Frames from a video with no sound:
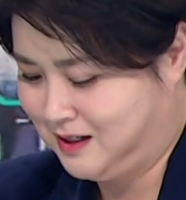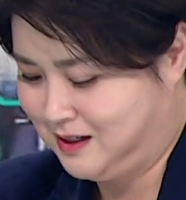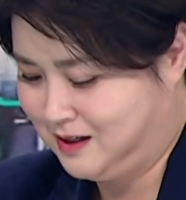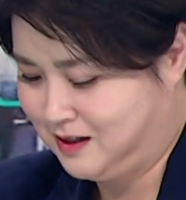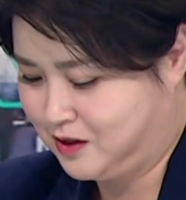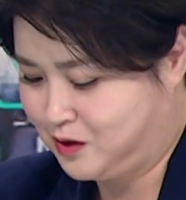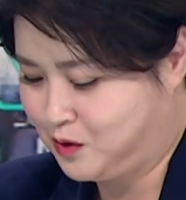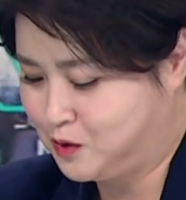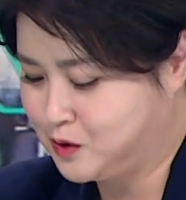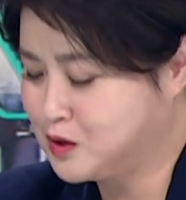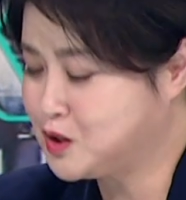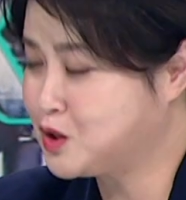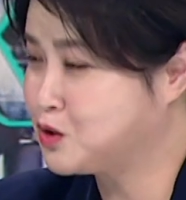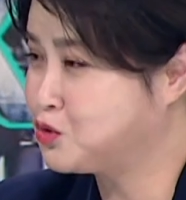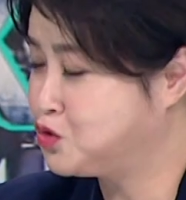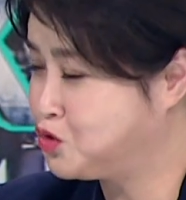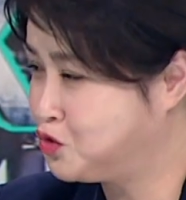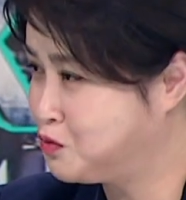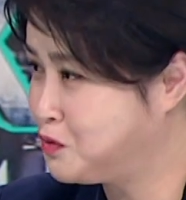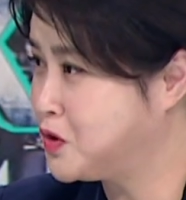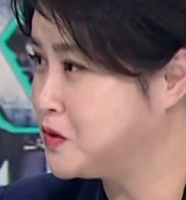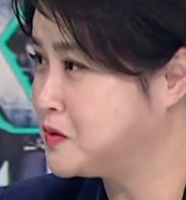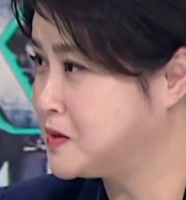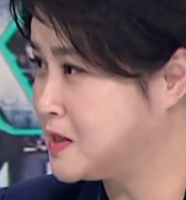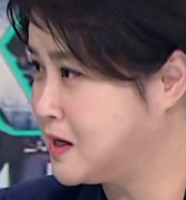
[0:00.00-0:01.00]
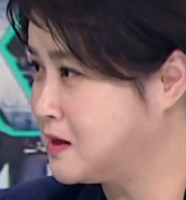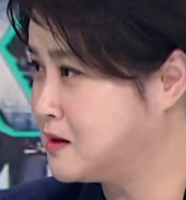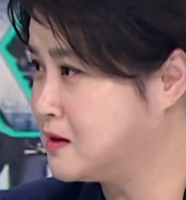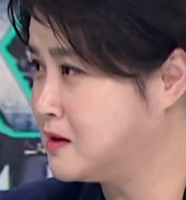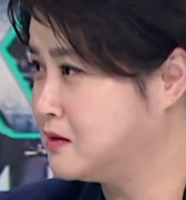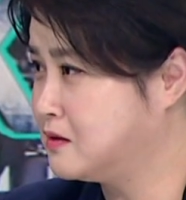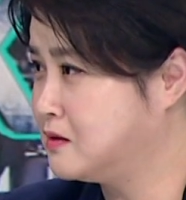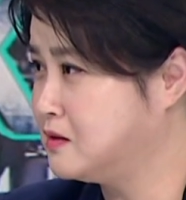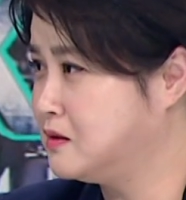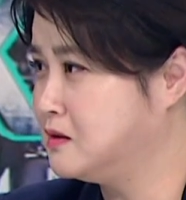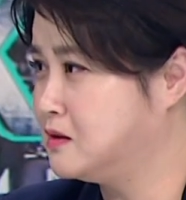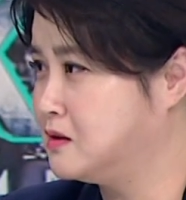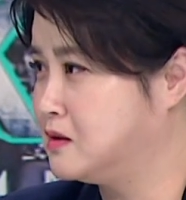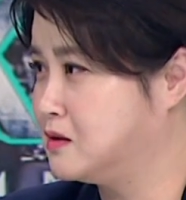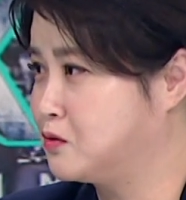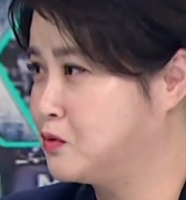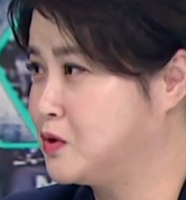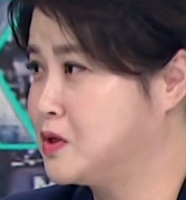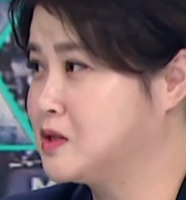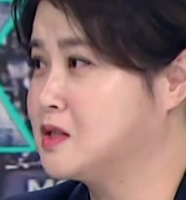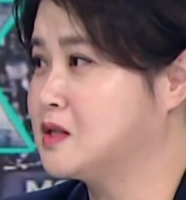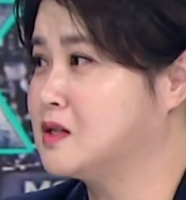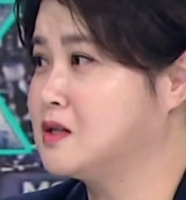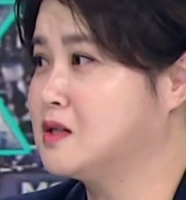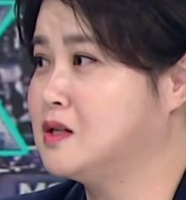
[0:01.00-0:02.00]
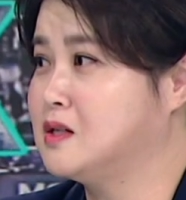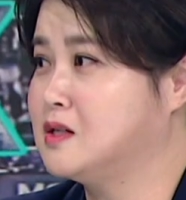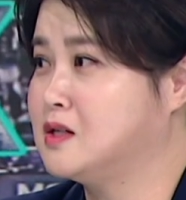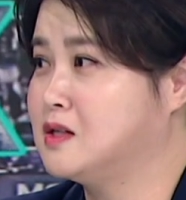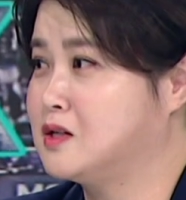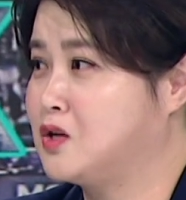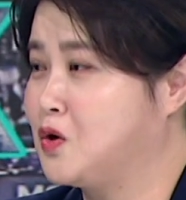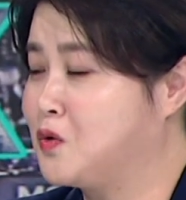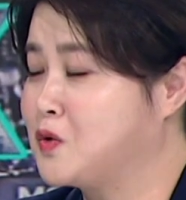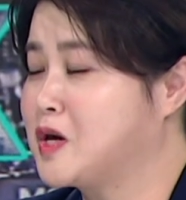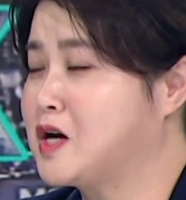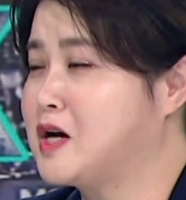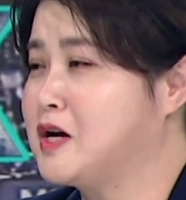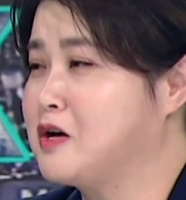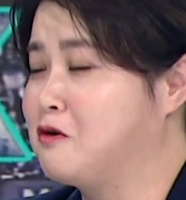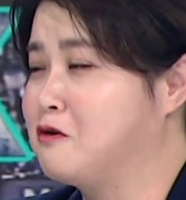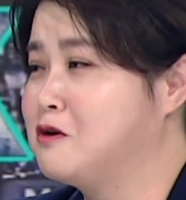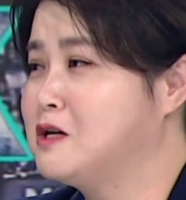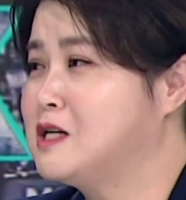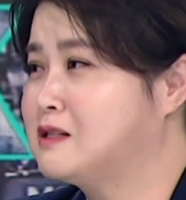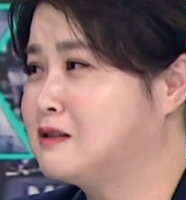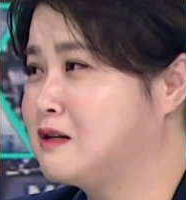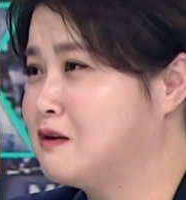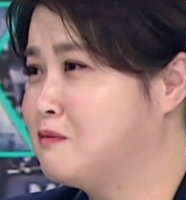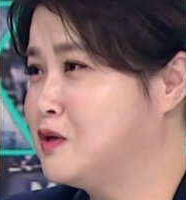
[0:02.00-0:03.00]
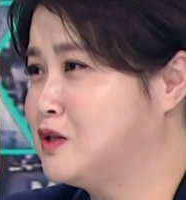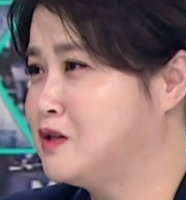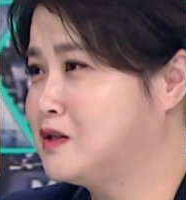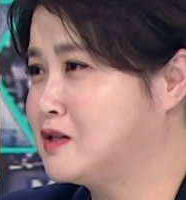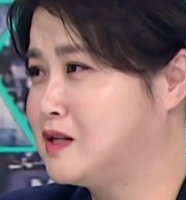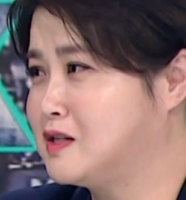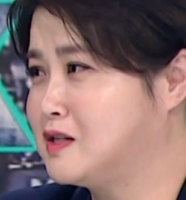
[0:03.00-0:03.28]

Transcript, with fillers: 경기장 주변 상가들 굉장히 경기가 열릴 때만을